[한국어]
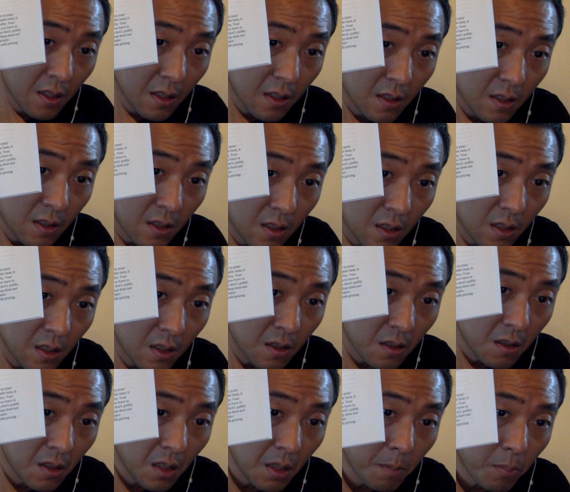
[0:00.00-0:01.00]
그
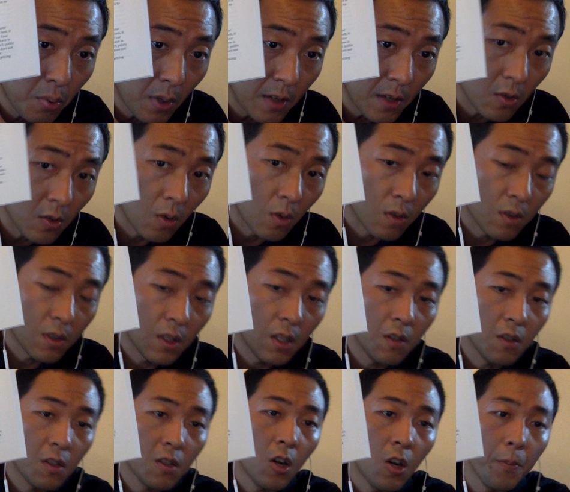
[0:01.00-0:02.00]
티프레소
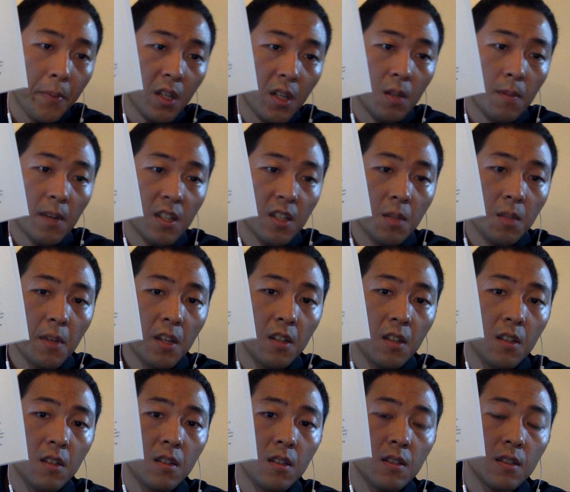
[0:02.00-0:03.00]
그 커피를
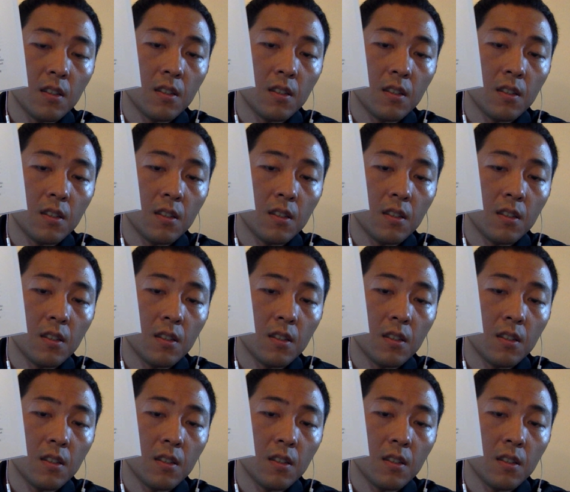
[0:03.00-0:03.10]
마시면은